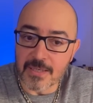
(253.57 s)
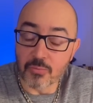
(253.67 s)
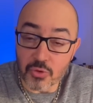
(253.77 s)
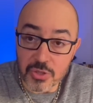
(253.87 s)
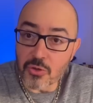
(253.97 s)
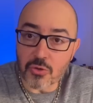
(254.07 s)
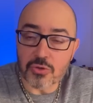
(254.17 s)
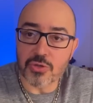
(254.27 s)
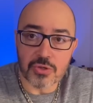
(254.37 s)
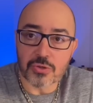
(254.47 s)
bu
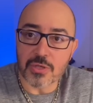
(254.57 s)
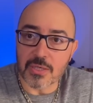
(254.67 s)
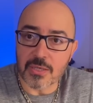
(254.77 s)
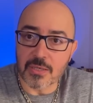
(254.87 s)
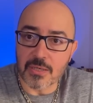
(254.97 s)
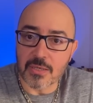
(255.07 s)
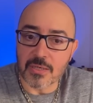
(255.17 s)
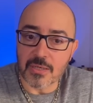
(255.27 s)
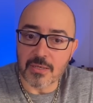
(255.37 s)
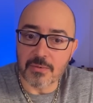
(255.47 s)
diyalogta diyor ki
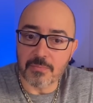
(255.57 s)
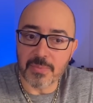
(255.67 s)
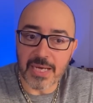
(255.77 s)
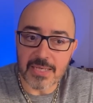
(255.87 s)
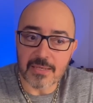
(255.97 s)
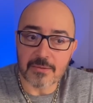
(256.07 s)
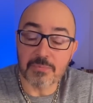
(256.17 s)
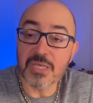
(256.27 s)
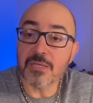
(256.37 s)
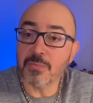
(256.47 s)
ben
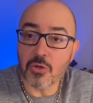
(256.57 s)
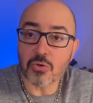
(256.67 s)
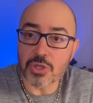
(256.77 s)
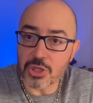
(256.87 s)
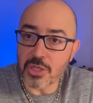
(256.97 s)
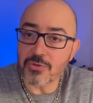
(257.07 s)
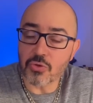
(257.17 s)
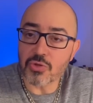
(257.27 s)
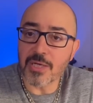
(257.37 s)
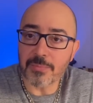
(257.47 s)
1 milyon kişilik
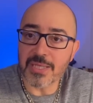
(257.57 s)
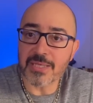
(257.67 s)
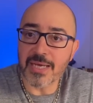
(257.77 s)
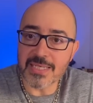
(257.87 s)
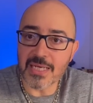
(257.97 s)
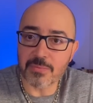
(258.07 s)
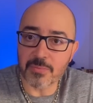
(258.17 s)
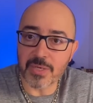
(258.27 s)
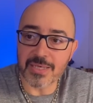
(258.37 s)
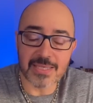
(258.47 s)
sosyal medya
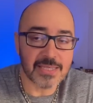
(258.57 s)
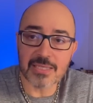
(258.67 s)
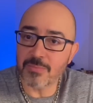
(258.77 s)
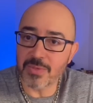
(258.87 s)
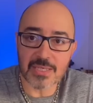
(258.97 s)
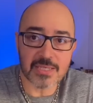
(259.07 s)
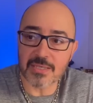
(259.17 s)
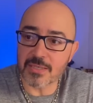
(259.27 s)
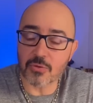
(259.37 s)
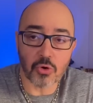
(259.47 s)
hesabıma istediğim
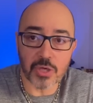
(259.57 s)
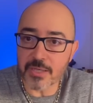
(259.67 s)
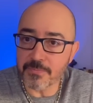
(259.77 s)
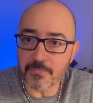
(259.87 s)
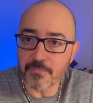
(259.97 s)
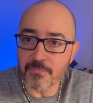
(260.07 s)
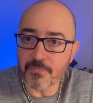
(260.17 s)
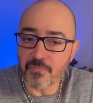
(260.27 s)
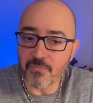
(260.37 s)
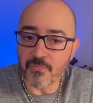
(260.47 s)
insanı koyarım
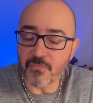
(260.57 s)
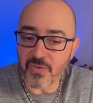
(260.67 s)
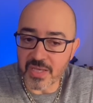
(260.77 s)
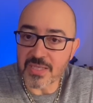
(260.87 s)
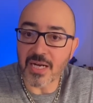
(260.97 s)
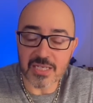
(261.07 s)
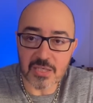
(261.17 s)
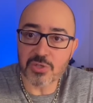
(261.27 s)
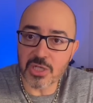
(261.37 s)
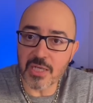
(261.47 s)
ve
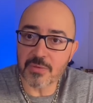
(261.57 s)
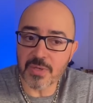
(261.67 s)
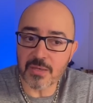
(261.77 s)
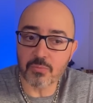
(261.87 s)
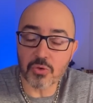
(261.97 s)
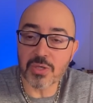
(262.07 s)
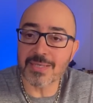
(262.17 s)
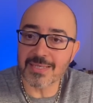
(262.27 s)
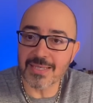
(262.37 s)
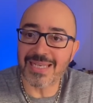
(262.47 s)
takipçilerime bu
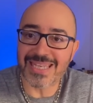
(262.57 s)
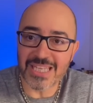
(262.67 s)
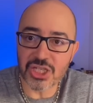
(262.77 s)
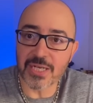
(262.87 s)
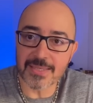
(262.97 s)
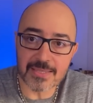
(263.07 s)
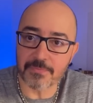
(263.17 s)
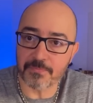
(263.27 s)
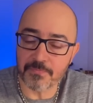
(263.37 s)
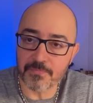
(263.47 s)
insanı
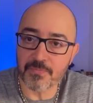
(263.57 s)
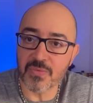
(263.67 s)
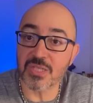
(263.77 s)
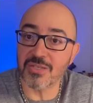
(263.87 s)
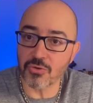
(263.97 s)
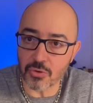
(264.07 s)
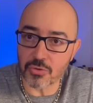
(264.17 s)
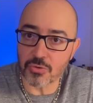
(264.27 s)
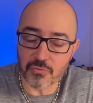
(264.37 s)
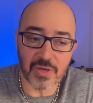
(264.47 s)
linçletirim diyor.
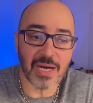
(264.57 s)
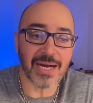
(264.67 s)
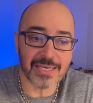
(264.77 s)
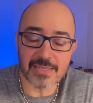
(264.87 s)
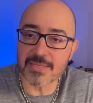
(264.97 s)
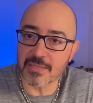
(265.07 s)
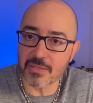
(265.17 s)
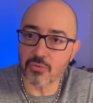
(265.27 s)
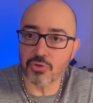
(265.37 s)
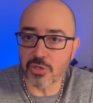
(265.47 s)
Ve aynısını
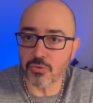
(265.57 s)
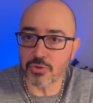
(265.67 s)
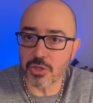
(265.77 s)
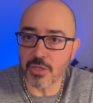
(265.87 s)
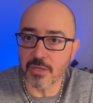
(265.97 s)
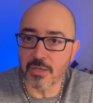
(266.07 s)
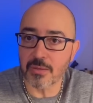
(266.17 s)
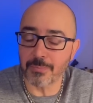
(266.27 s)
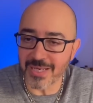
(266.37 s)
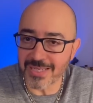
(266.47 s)
3 ay önce
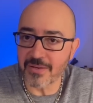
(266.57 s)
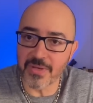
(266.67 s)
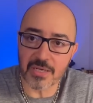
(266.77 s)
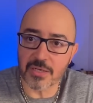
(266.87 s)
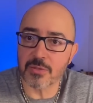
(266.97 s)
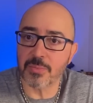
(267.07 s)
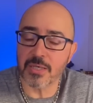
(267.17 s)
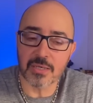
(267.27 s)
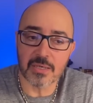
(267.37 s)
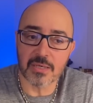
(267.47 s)
bana ve
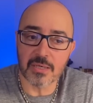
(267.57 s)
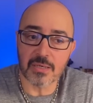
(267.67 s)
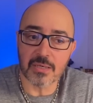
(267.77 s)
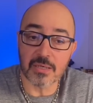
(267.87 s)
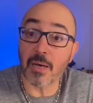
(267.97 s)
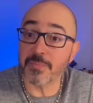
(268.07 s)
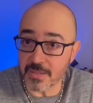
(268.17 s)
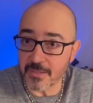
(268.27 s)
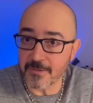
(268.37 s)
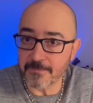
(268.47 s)
kanalıma yaptı.